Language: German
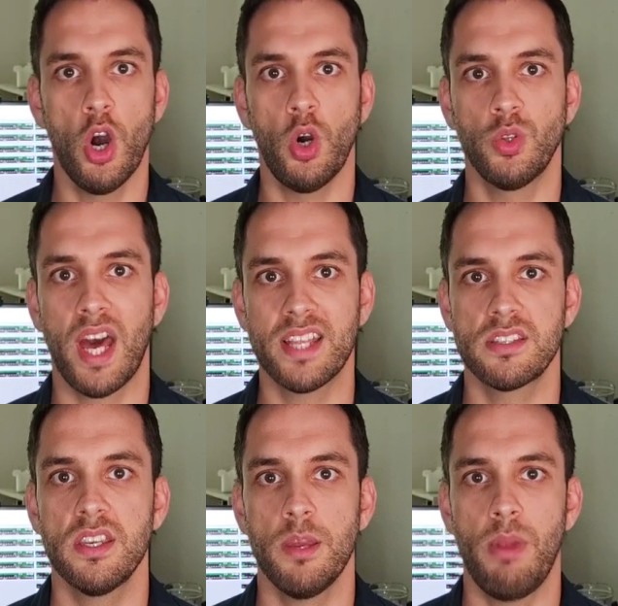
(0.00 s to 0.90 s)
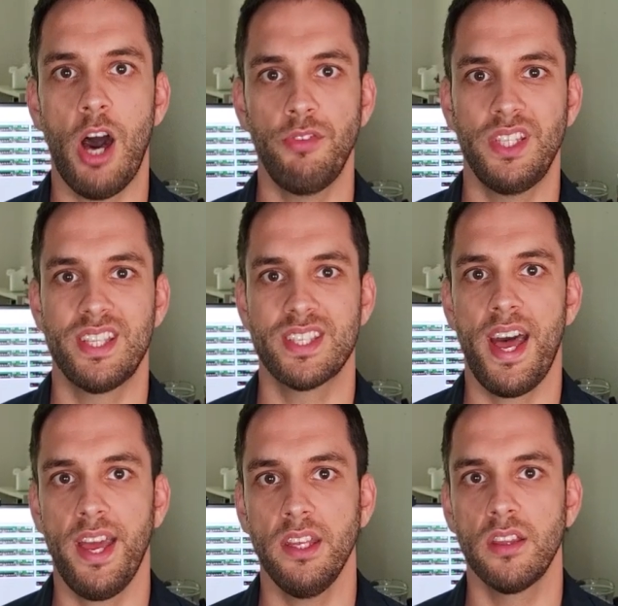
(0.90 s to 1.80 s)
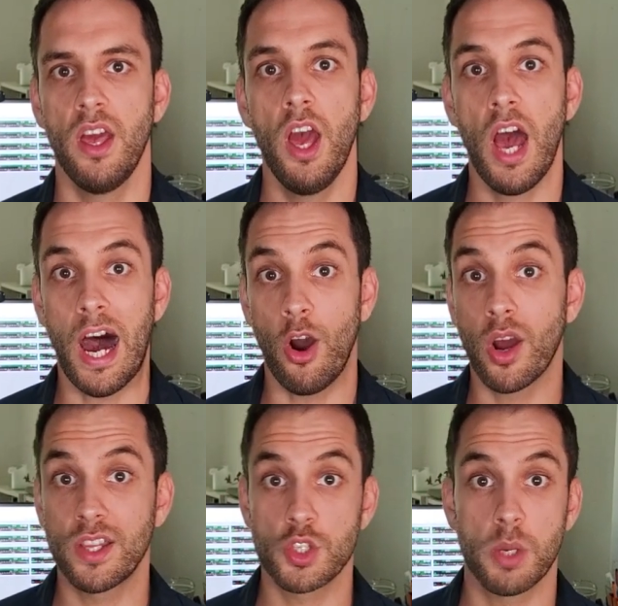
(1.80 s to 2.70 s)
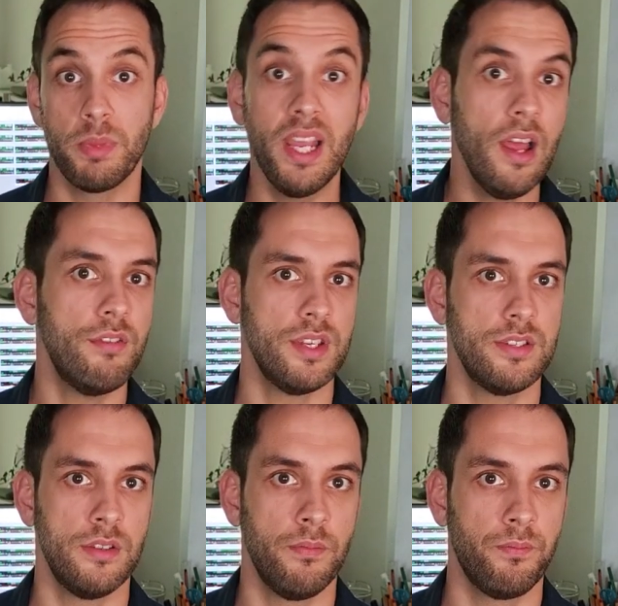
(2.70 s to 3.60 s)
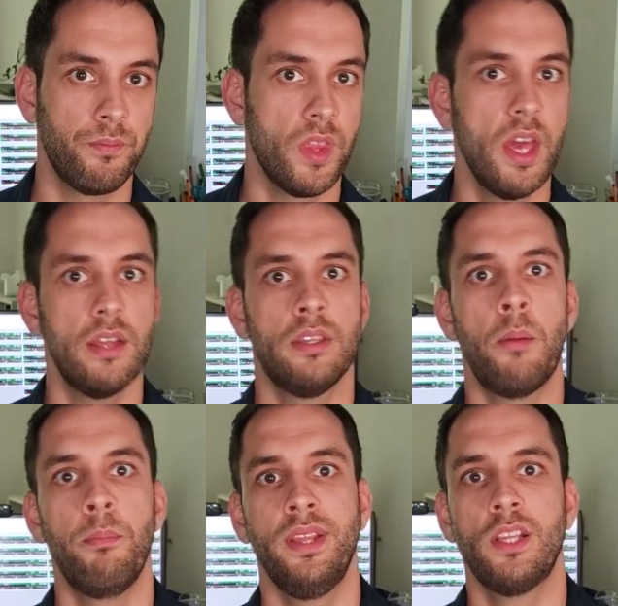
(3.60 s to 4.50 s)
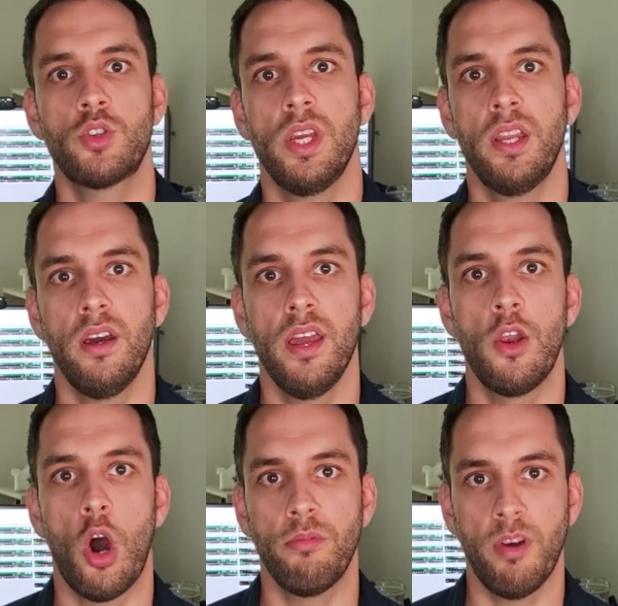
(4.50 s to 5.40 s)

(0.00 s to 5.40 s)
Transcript: und hat sich im Laufe der Zeit auch als stabil erwiesen. Da MetaTrader enorm